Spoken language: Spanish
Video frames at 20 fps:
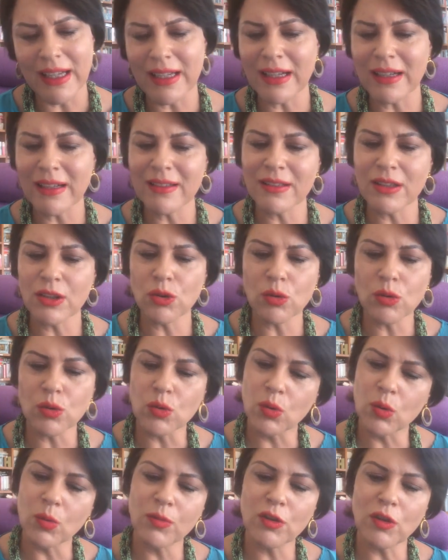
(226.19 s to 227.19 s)
canales de
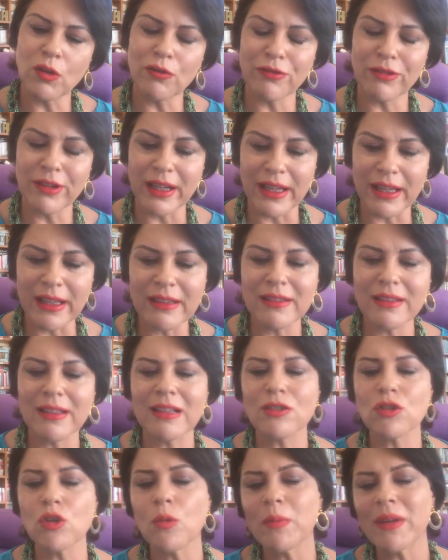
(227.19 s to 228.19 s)
YouTube,
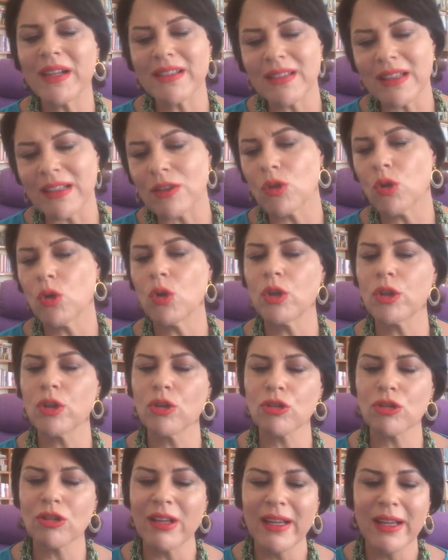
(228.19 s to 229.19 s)
conferencias,
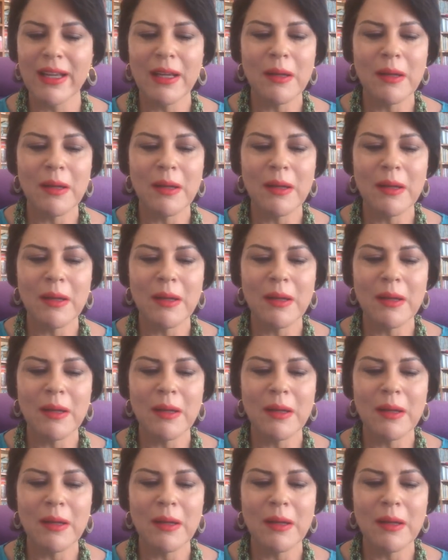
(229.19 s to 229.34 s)
conversatorios,